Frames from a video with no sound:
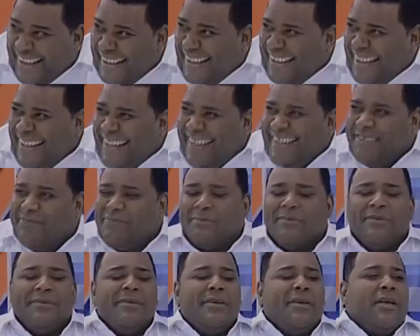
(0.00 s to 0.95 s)
para lo que hay
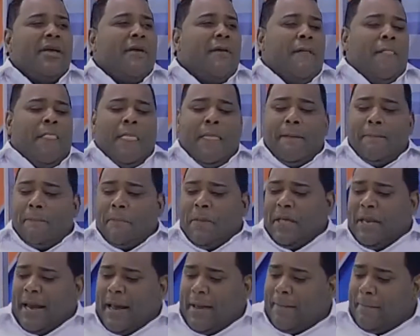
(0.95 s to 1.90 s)
ahora.
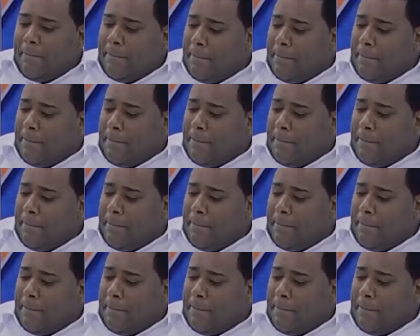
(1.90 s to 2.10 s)
Mira, que